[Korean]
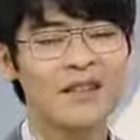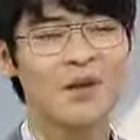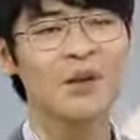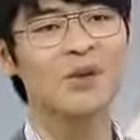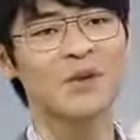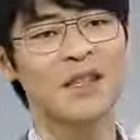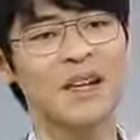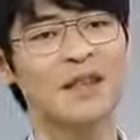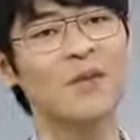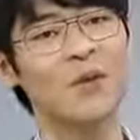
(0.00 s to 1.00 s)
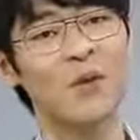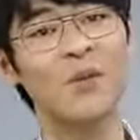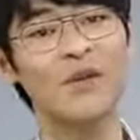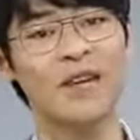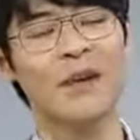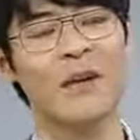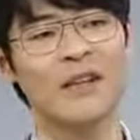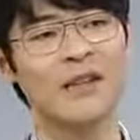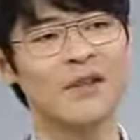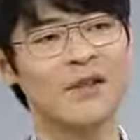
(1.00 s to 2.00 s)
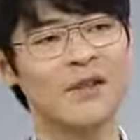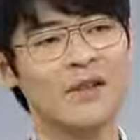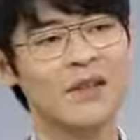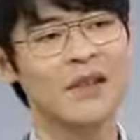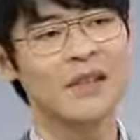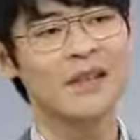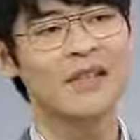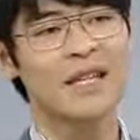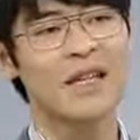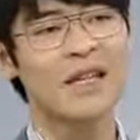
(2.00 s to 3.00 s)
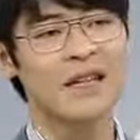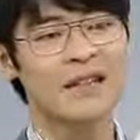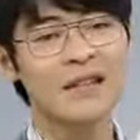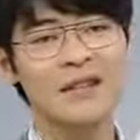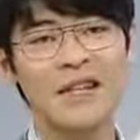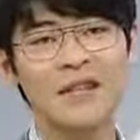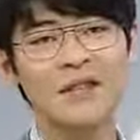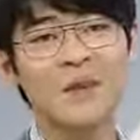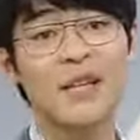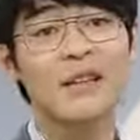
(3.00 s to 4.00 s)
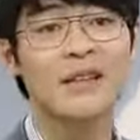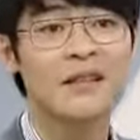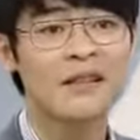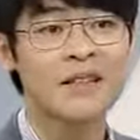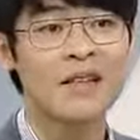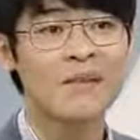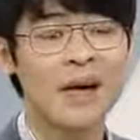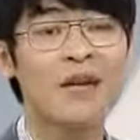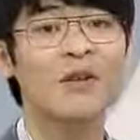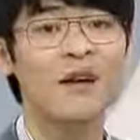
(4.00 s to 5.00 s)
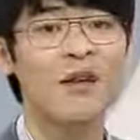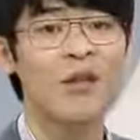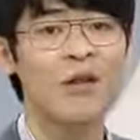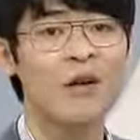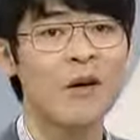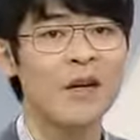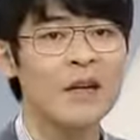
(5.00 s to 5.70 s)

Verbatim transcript: 저도 제 나름대로 고민을 되게 많이 했거든요. 음. 음. 그 제가 가장 큰 차이점 하나를 차, 발견하게 됐어요.